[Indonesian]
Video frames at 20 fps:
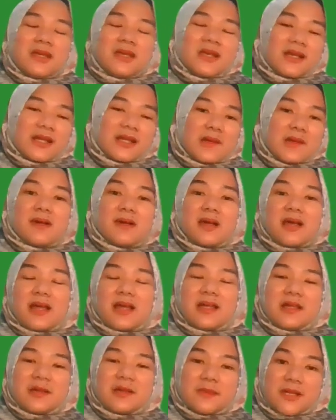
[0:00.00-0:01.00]
biarkan
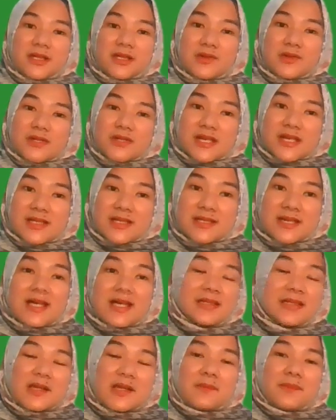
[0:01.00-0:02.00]
mengalir begitu
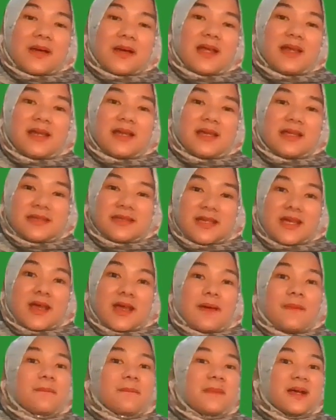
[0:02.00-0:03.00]
saja tanpa
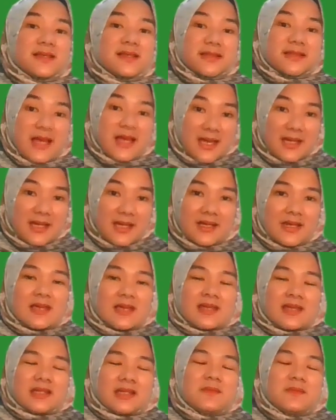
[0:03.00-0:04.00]
adanya paksaan,
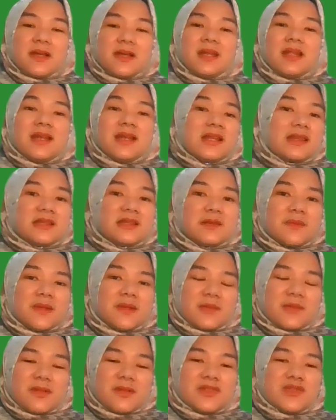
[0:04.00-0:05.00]
di mana nanti
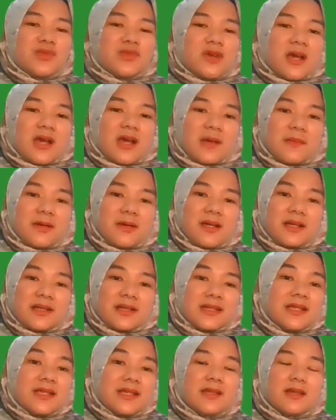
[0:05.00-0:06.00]
teman-teman juga akan
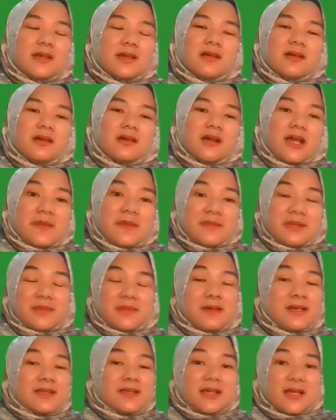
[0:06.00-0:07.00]
mengerti uh,
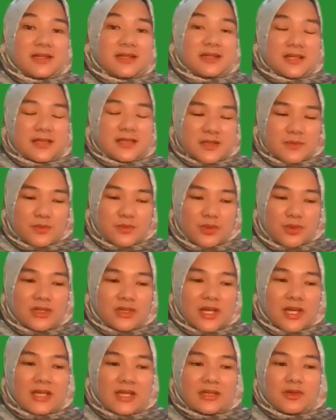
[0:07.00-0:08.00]
kalimat paksaan
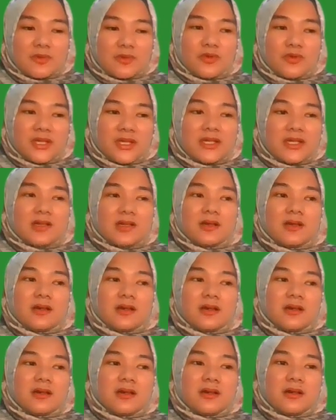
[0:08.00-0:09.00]
tersebut atau mungkin
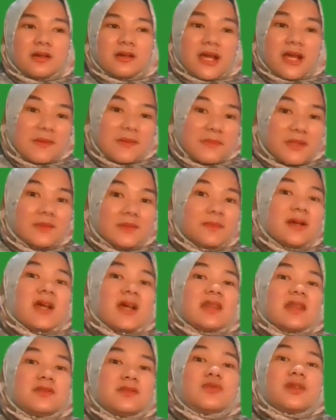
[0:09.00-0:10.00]
uh, kalimat
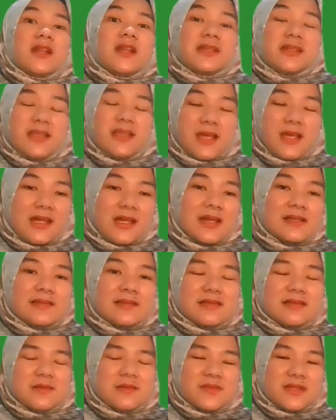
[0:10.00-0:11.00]
pengaturan ya dari
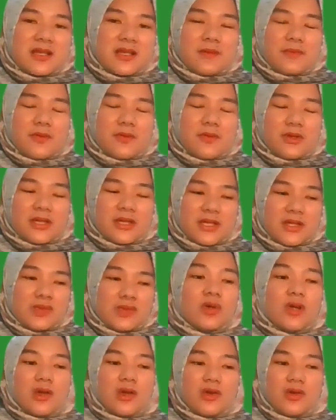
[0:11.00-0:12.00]
sistem syaraf otak
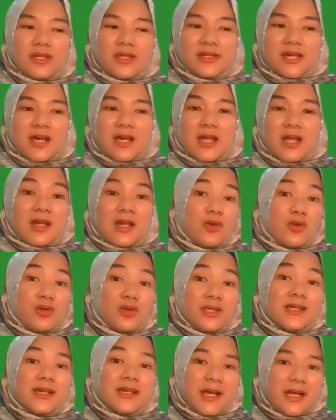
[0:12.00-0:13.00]
itu kalau kita
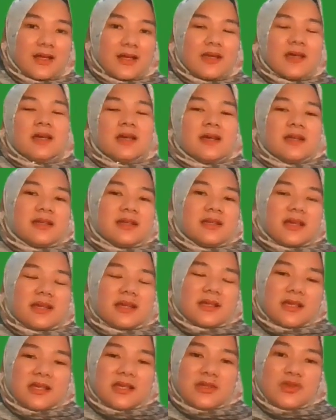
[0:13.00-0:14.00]
analogikan
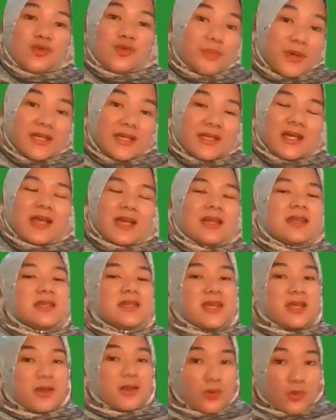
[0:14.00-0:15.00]
dengan kehidupan yang ada
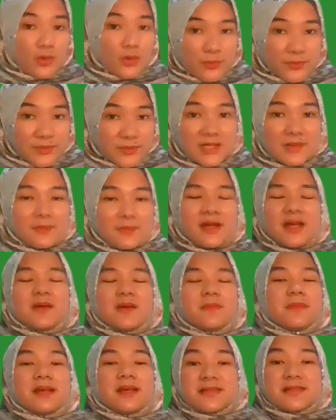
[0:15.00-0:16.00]
di ekonomi
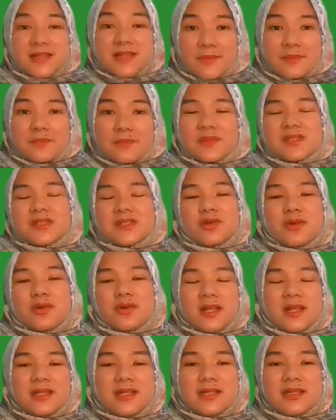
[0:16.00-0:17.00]
pada mazhab
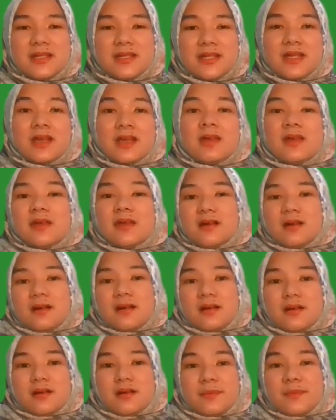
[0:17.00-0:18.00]
fisiokrat ini
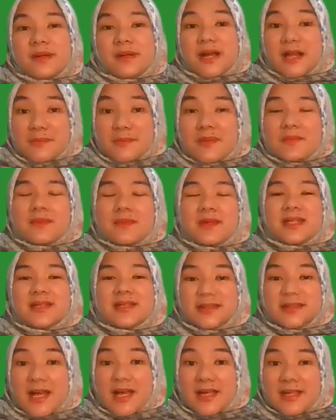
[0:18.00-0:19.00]
uh, peran
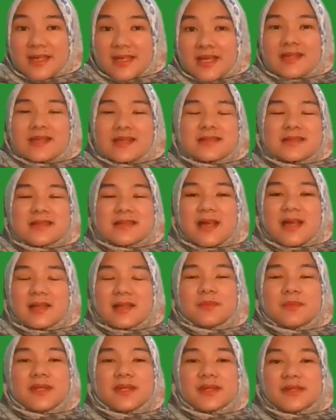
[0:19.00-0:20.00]
pemerintah ya yang
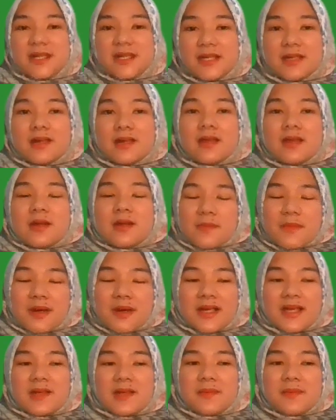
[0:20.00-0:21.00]
sangat penting
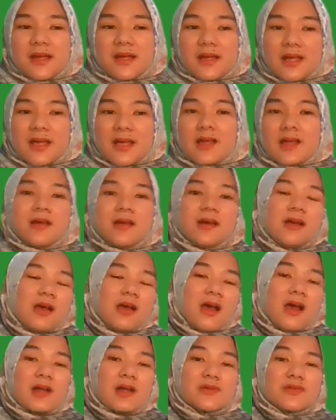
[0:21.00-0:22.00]
bagaimana
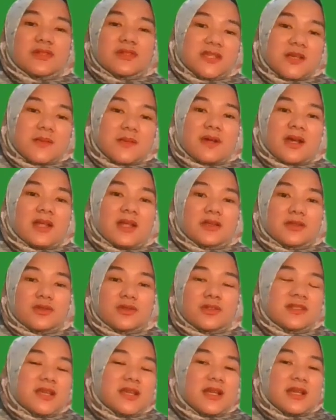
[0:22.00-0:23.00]
harusnya
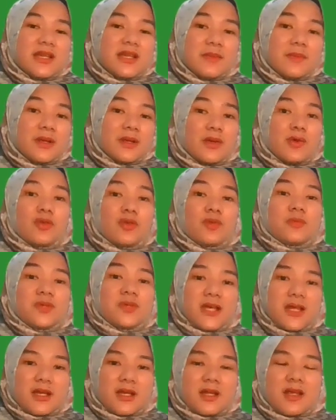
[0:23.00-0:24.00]
mengatur jalannya
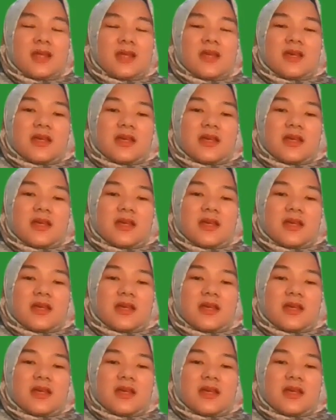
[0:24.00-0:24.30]
perekonomian.